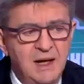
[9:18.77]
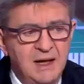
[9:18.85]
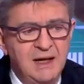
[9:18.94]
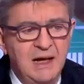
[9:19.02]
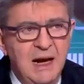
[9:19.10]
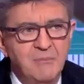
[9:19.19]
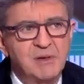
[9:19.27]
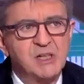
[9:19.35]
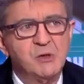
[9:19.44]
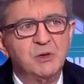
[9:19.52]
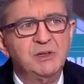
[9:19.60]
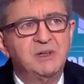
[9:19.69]
et la
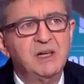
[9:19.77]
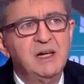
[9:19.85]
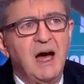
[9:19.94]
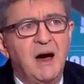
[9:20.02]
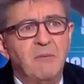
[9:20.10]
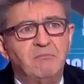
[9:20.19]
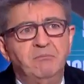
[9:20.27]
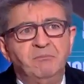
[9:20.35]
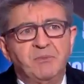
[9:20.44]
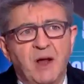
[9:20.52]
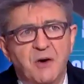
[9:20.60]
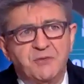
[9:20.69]
majorité a
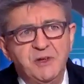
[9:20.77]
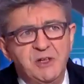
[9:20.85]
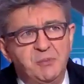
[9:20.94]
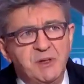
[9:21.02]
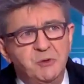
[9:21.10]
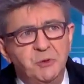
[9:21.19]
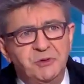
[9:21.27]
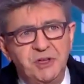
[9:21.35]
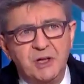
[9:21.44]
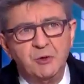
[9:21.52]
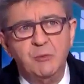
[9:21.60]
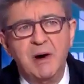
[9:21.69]
fait une espèce de
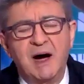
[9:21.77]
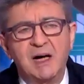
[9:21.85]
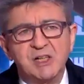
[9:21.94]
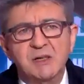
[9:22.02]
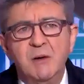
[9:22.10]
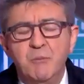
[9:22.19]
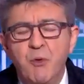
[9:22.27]
tir de barrage.